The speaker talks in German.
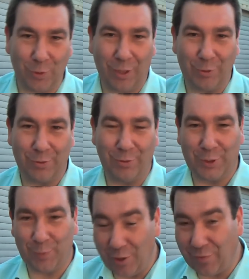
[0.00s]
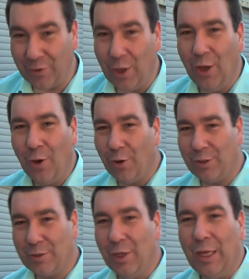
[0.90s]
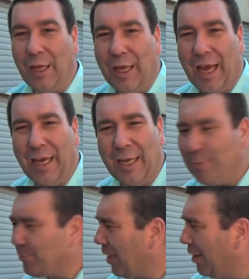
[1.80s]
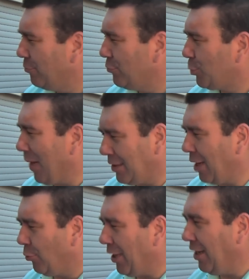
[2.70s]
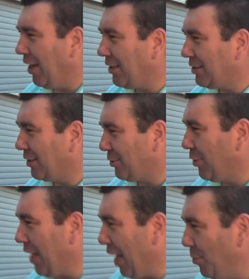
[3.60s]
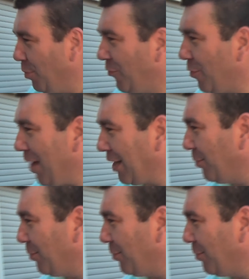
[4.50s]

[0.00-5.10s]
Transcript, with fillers: 2012. Und ähm, Spektakulär heißt das neue Album ja, ich von bin